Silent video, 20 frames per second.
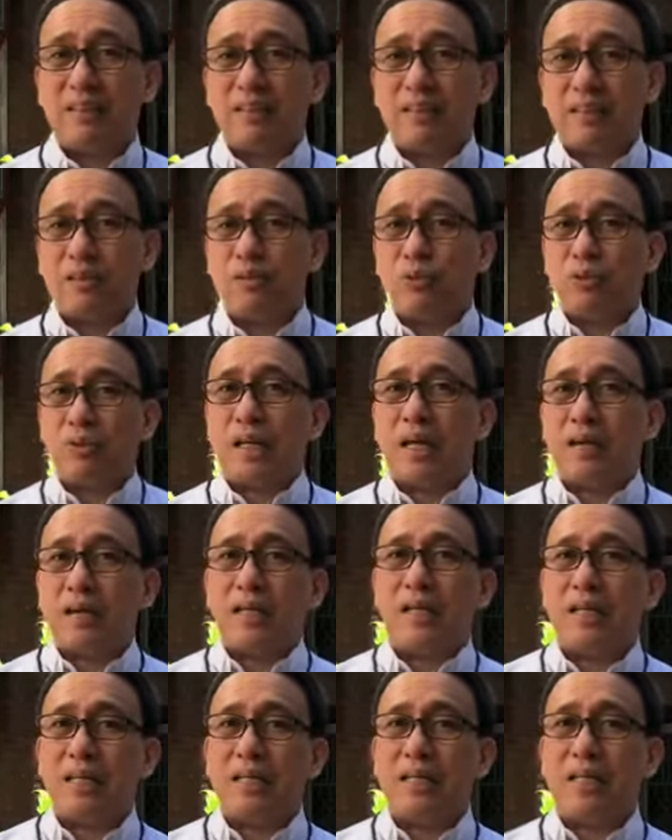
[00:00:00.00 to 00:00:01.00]
Doon tayo
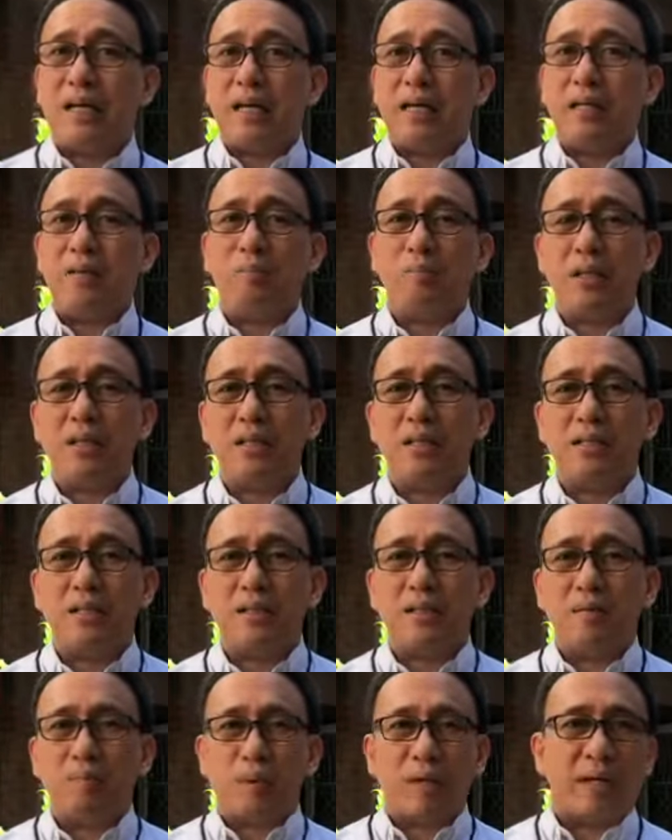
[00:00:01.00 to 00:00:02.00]
nagiging alipin.
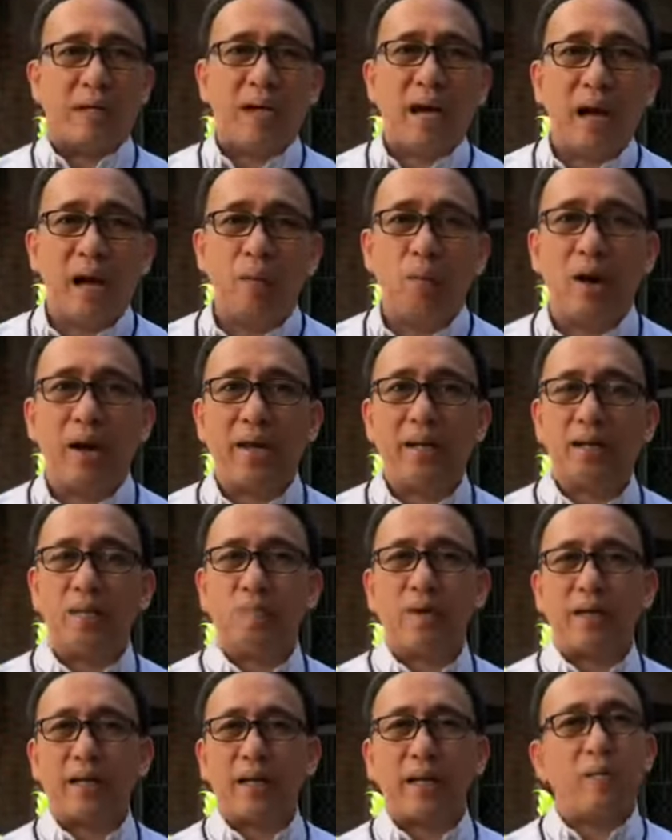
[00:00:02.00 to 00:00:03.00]
Pinag-aawayan
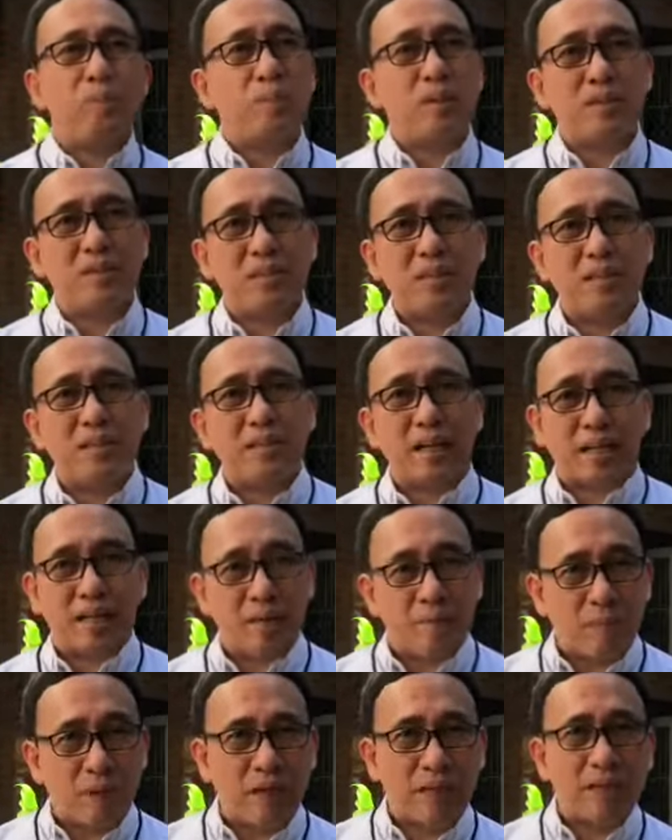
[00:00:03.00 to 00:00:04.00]
ng magkakapatid,
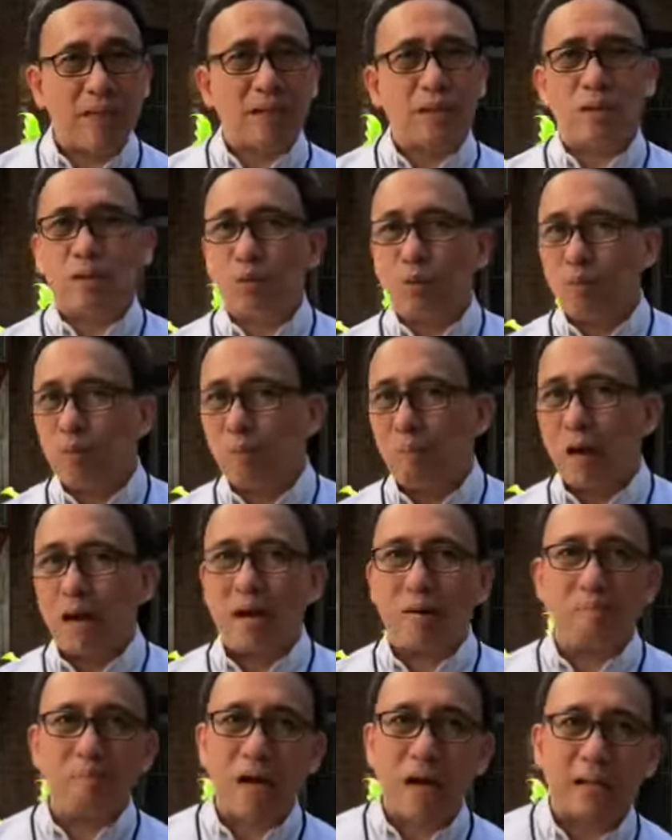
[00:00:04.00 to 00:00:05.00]
kayamanan,
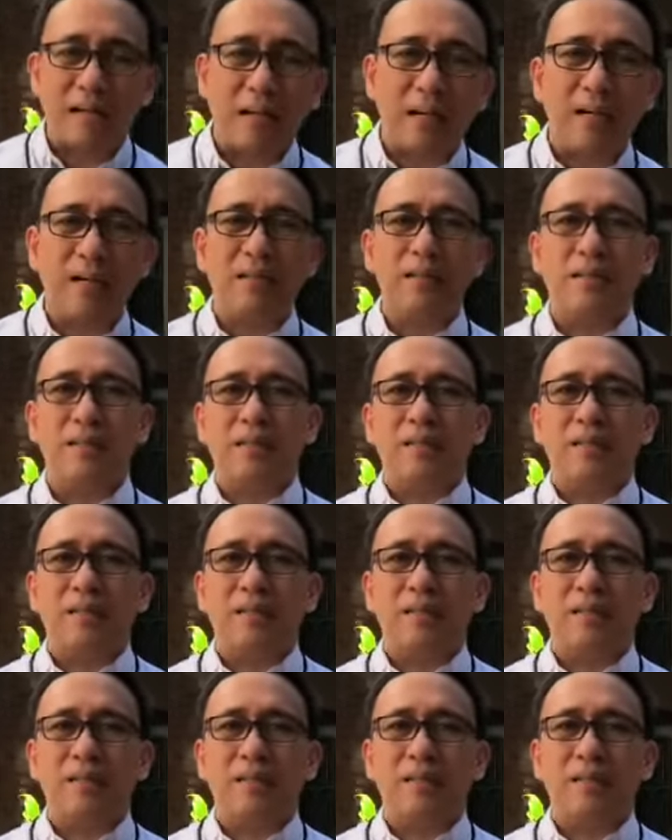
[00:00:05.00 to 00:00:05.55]
lupa, mana.